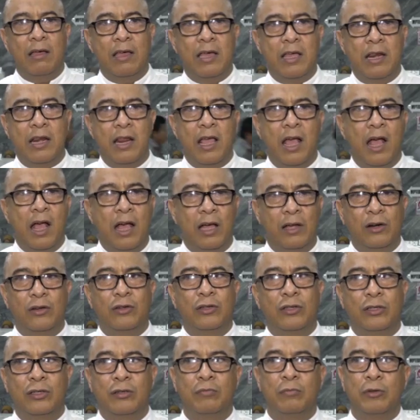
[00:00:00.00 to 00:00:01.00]
Ini
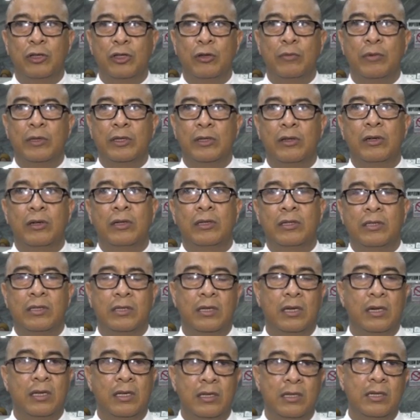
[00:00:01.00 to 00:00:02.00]
harus betul-betul
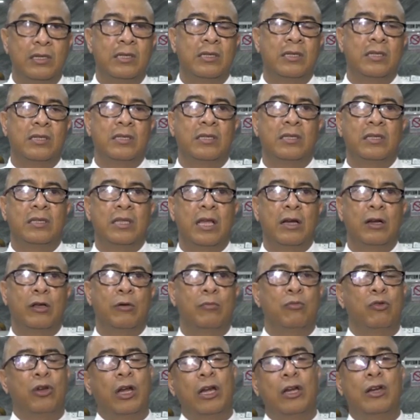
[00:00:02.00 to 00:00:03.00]
serius dan
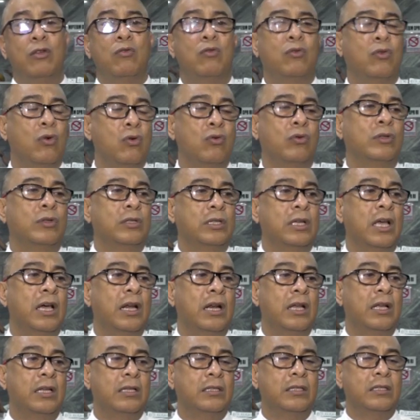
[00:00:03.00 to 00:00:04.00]
kemudian dukung
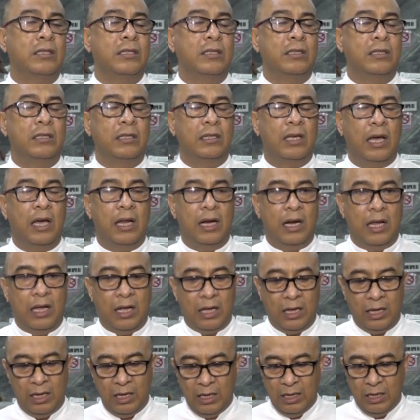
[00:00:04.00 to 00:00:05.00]
segala
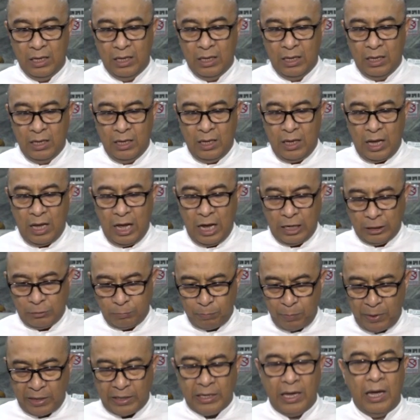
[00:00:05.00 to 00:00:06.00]
segala
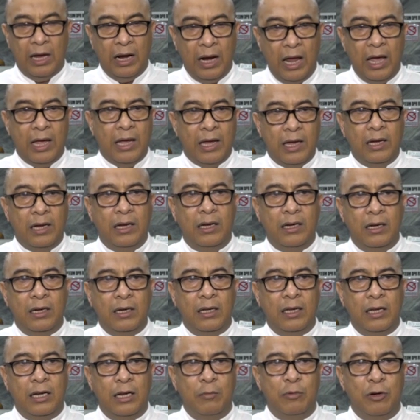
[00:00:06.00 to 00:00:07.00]
aspek yang lain.
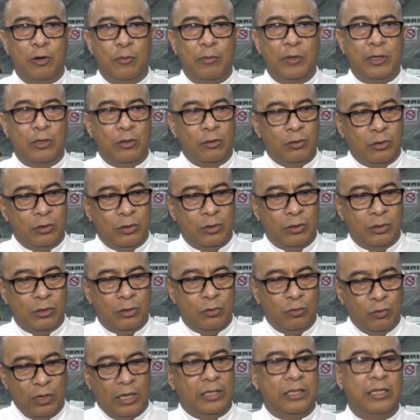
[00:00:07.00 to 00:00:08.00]
Ini betul-betul
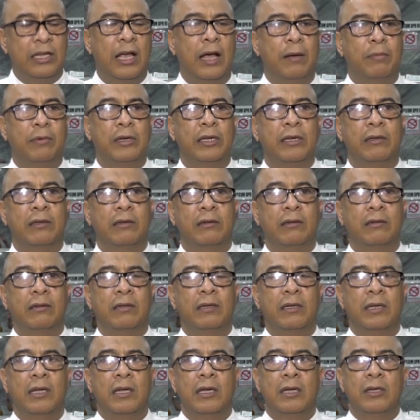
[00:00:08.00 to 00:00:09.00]
sudah siap gitu.
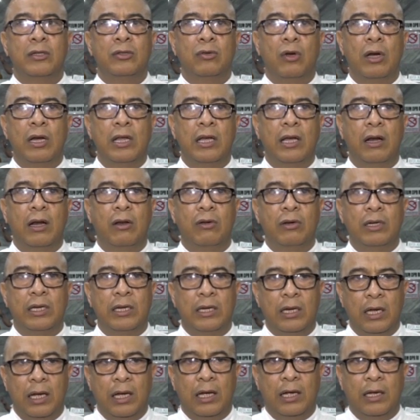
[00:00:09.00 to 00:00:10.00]
Soalnya kalau
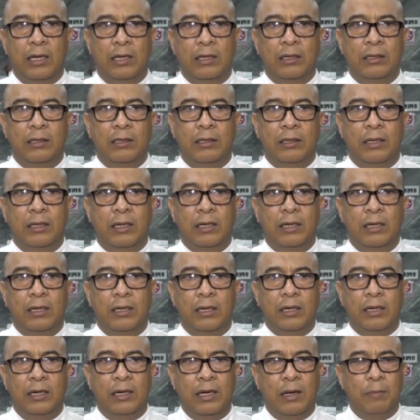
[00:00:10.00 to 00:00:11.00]
tidak, Ya,
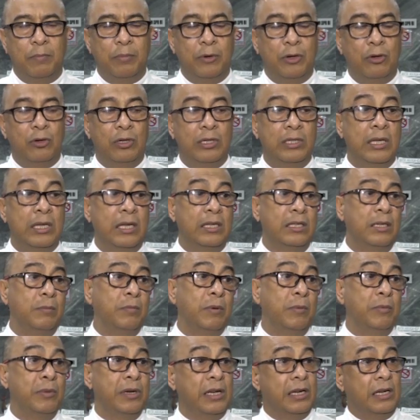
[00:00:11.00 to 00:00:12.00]
ini kan priorisasi
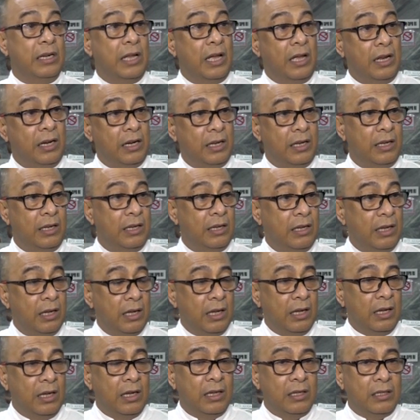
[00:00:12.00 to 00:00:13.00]
pemerintah nih
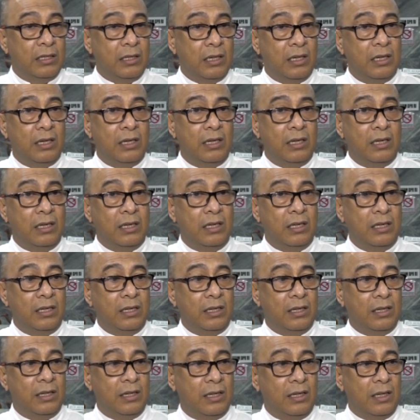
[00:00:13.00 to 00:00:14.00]
se
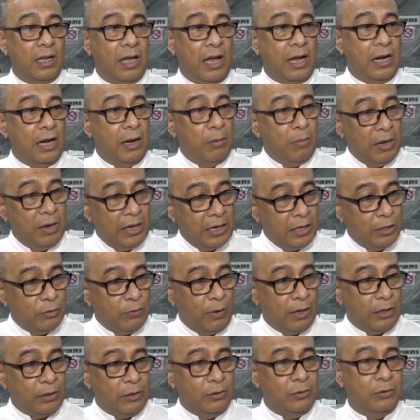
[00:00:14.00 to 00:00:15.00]
ada batas
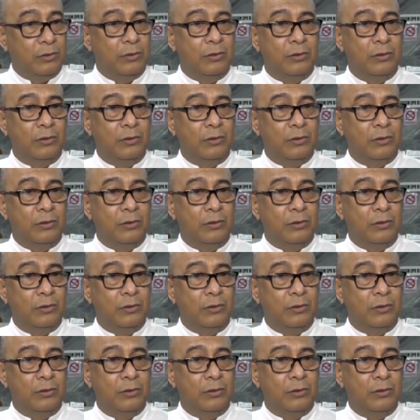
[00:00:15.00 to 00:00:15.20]
waktu.